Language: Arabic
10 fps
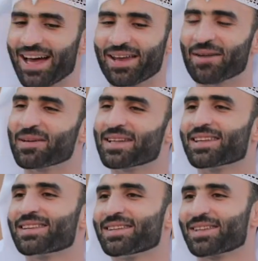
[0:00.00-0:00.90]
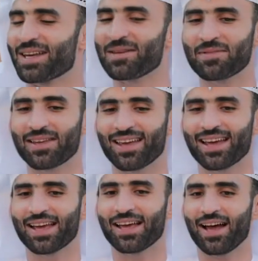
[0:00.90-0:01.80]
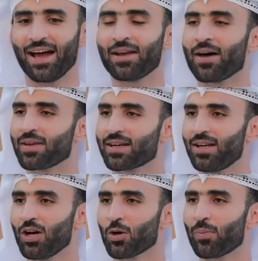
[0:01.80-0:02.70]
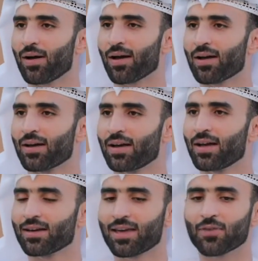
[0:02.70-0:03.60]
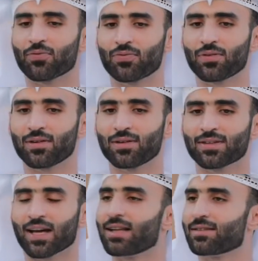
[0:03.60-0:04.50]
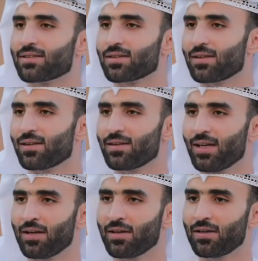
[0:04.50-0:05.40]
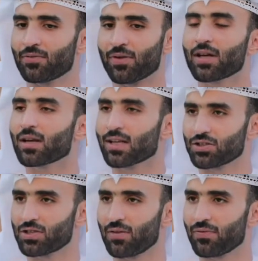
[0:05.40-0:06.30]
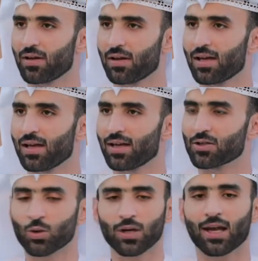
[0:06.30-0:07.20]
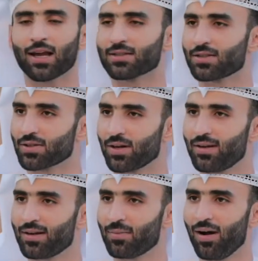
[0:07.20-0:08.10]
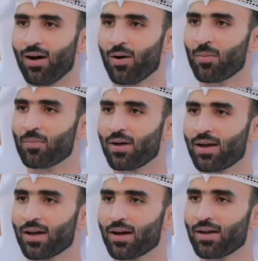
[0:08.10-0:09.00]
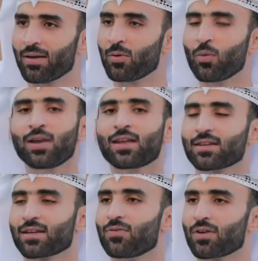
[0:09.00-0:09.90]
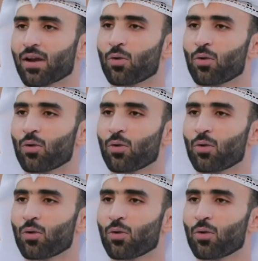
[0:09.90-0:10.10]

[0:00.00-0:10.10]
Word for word: انا ابغيك تكلمني عن هذيك الحقبه كيف دخلت آه، يعني فريق الكشافه شو اللي خلاك تدخل معاهم آه، من وين جتك الفكره